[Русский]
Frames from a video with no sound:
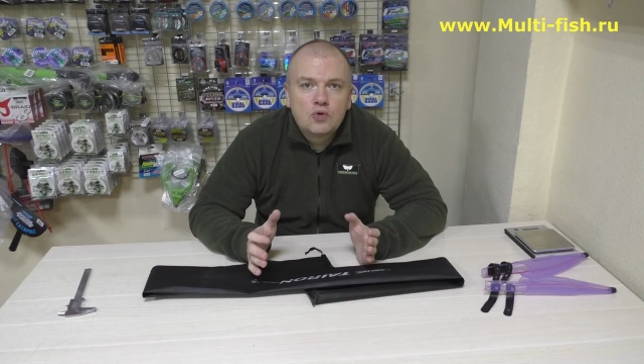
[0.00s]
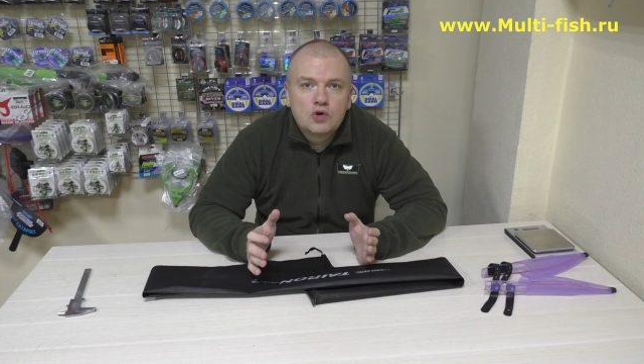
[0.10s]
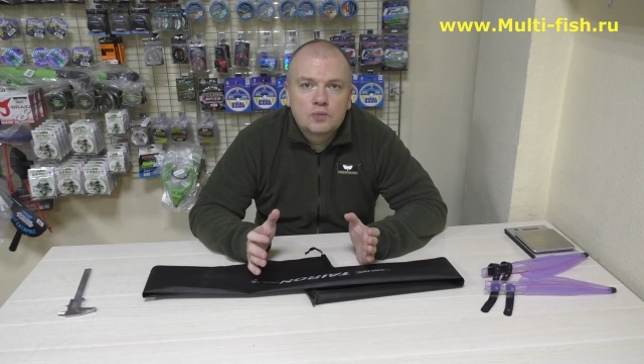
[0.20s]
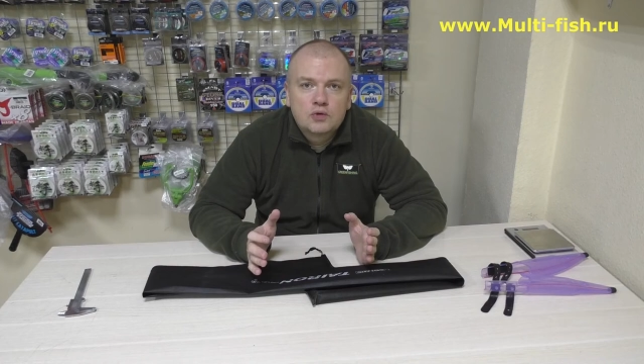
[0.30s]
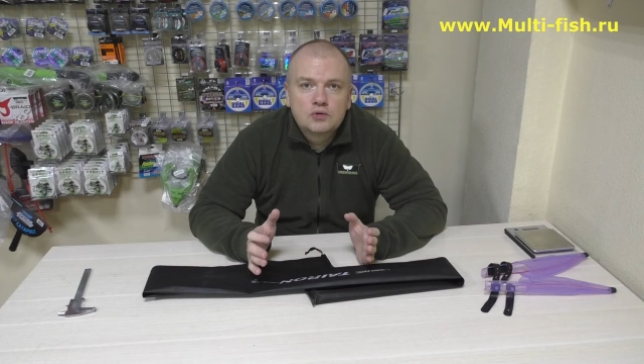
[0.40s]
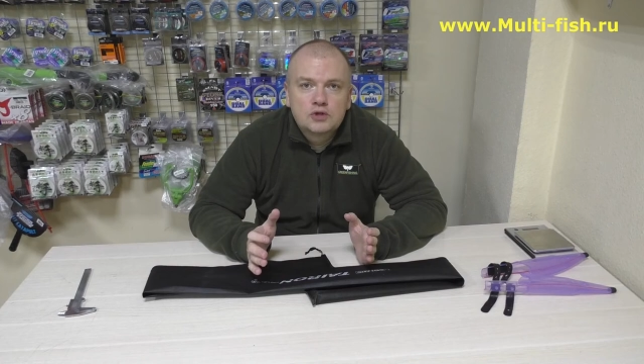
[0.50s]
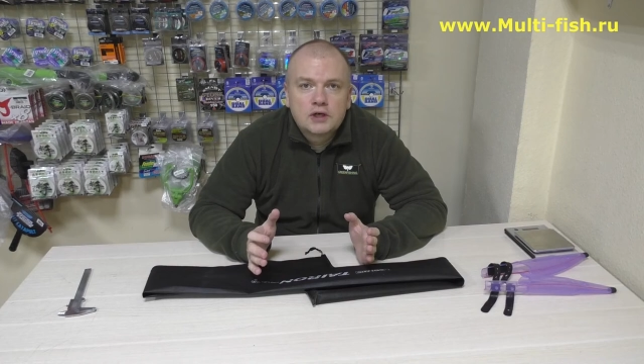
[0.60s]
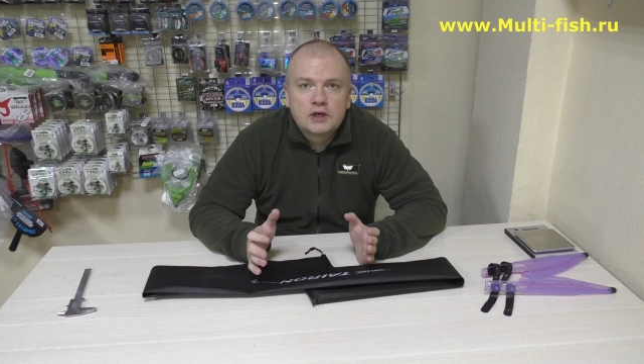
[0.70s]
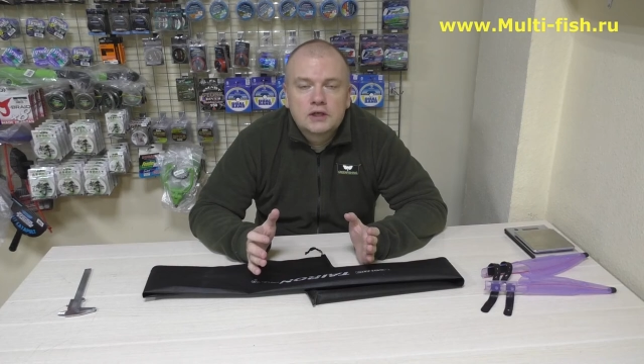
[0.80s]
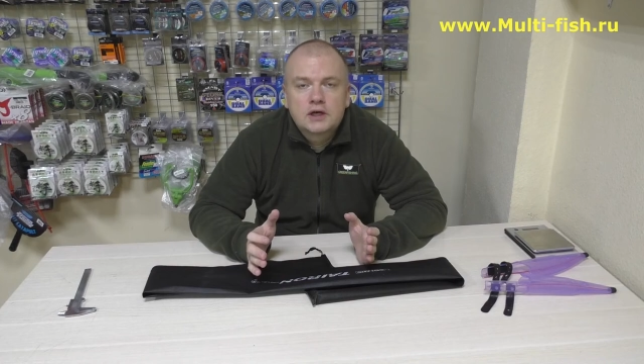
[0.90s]
год
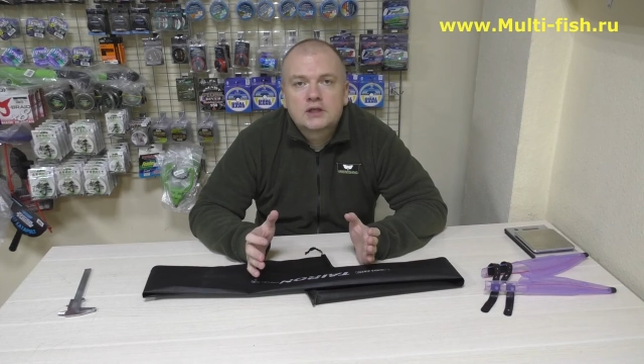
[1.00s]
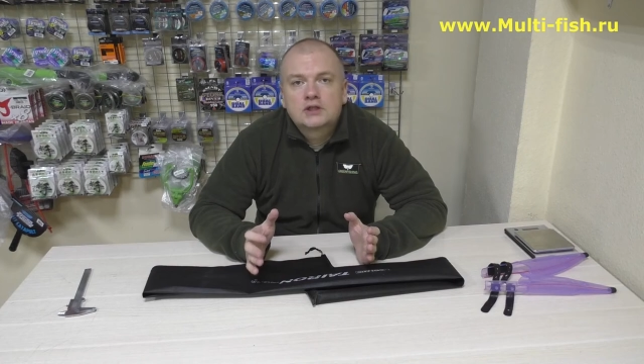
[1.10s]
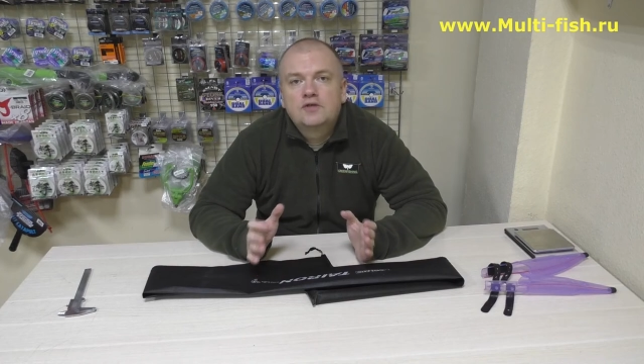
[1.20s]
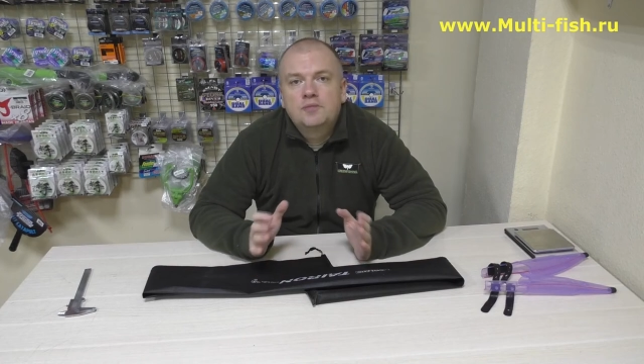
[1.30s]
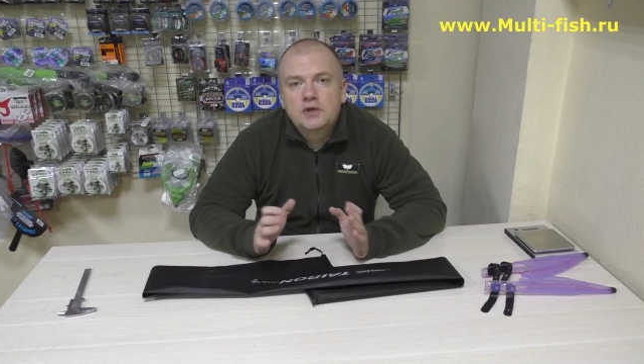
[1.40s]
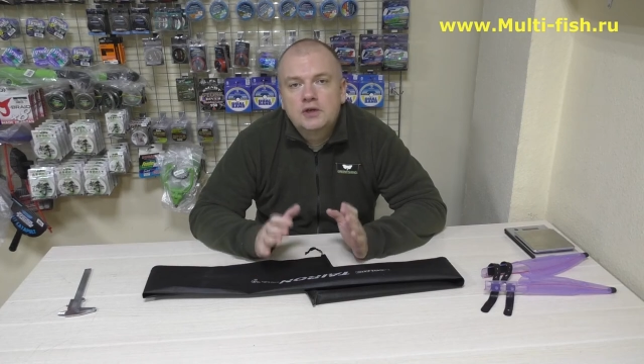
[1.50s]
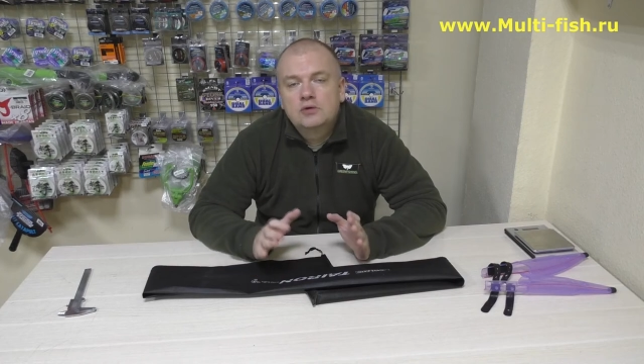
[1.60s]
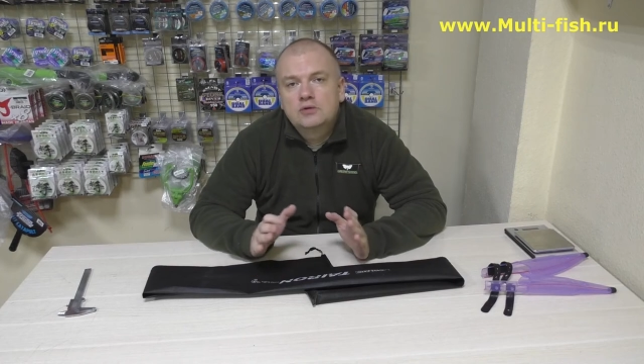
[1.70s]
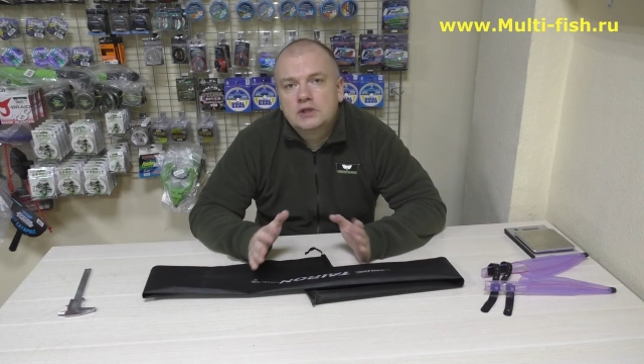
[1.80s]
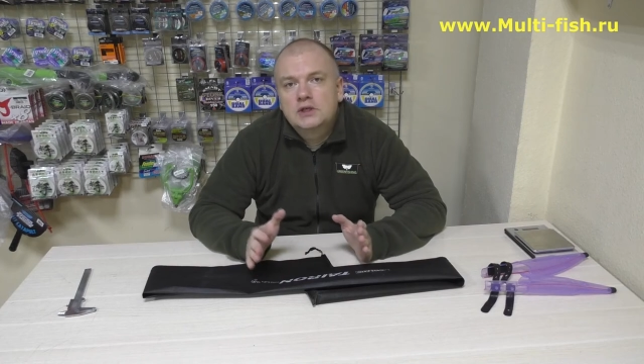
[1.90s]
получает каждый в
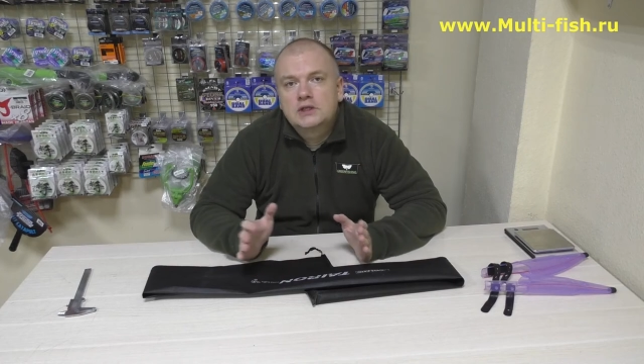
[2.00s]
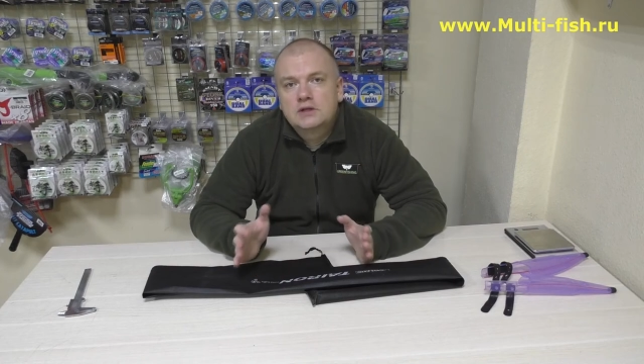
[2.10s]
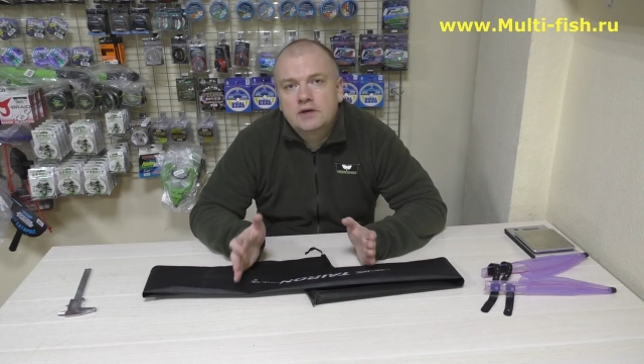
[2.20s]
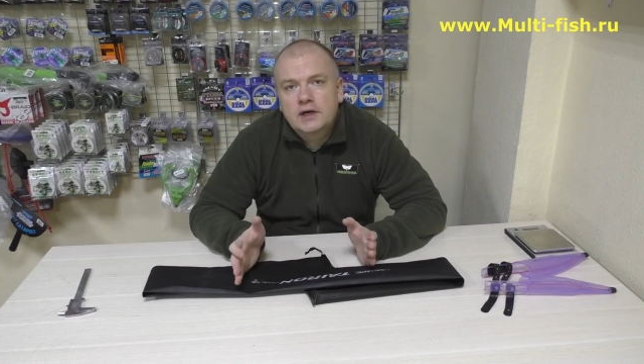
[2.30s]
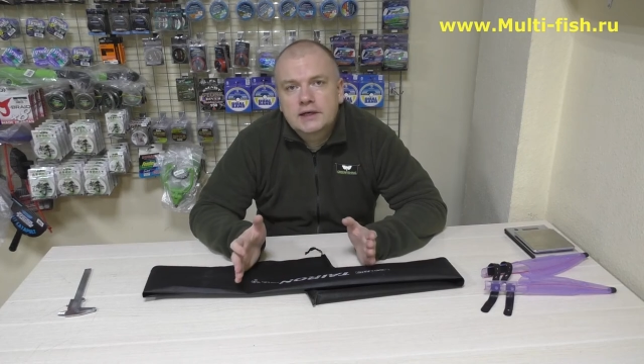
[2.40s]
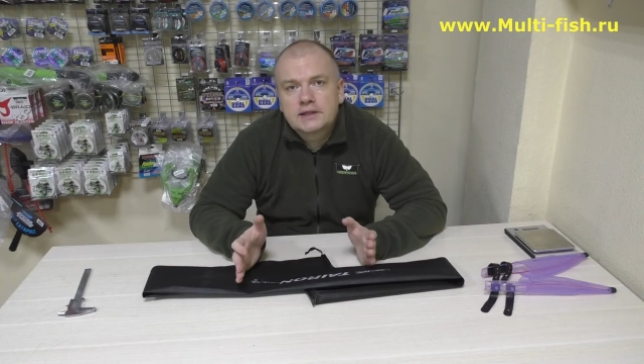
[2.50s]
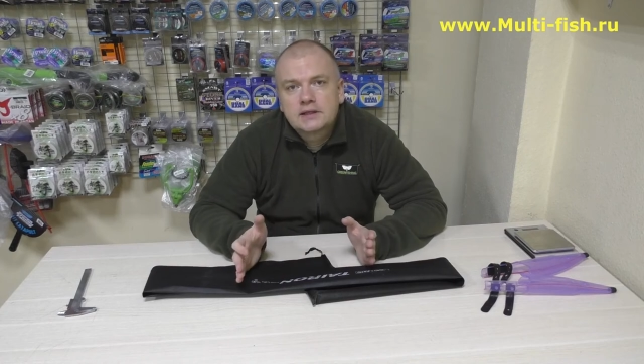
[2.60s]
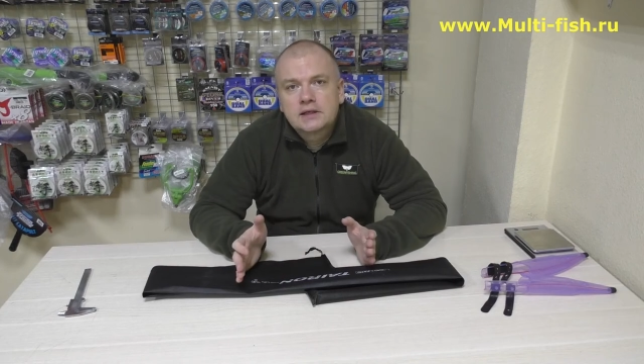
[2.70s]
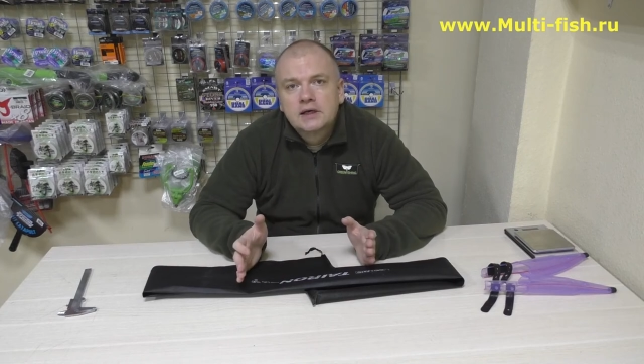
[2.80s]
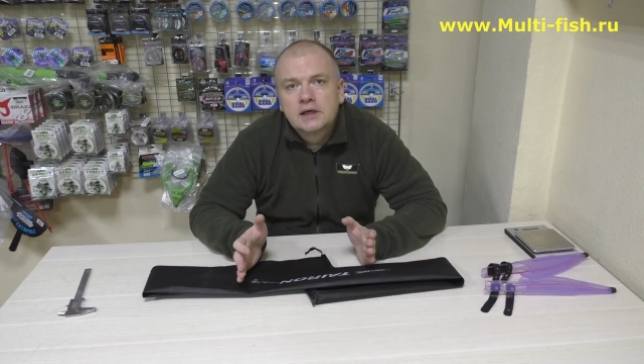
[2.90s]
период действия
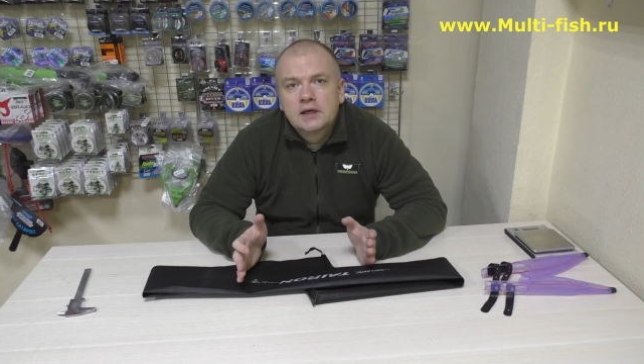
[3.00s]
акции.